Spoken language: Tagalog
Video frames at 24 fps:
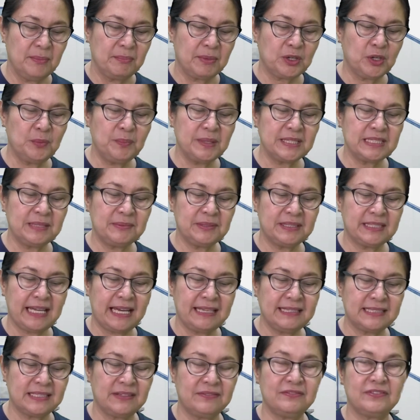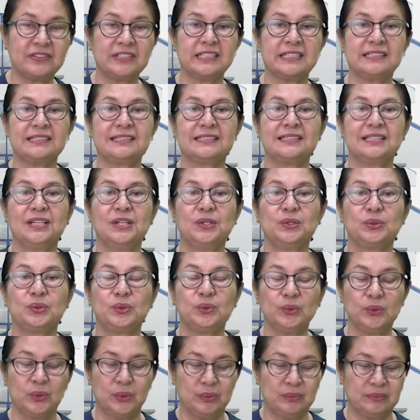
Mag-umpisa pa tayo sa verse 2.